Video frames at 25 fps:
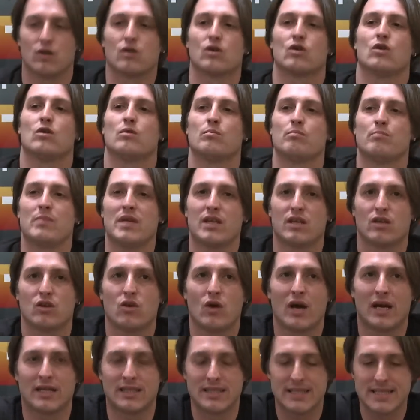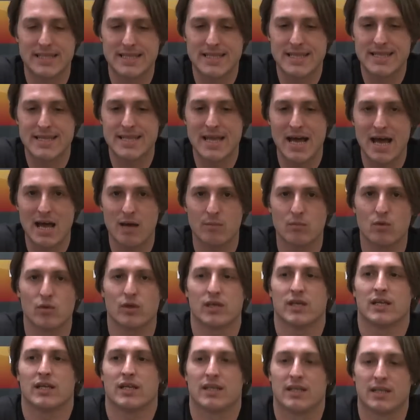No, con Mirko Adamo,
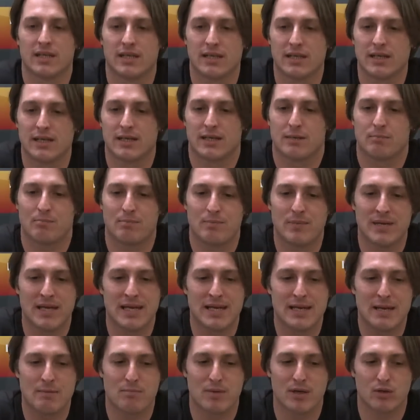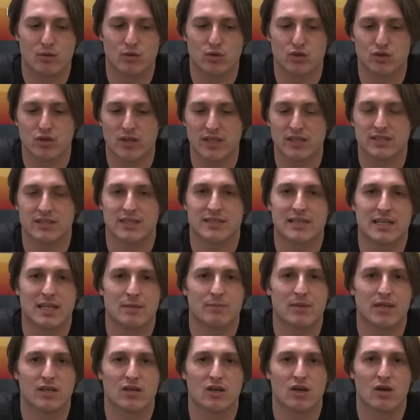il, il percussionista della
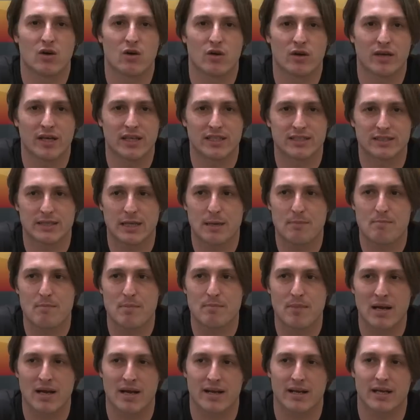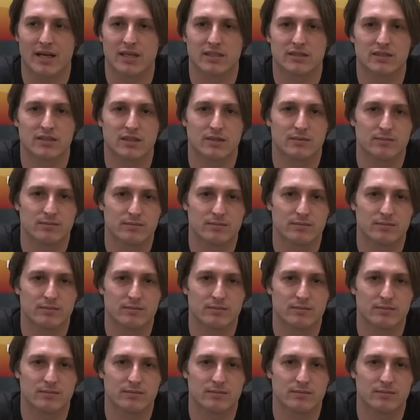piccola orchestra Malarrazza.